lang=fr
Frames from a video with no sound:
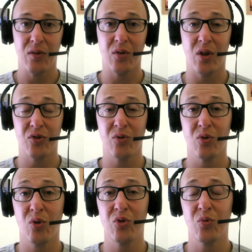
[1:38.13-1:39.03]
donc
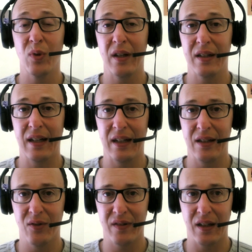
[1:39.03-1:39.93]
lorsqu'on rejoint
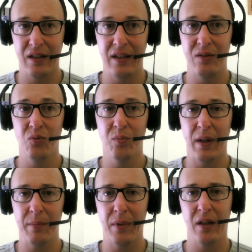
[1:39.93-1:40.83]
Gaïa en 5D
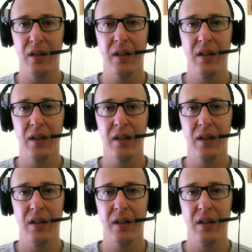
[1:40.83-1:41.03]
nous-mêmes,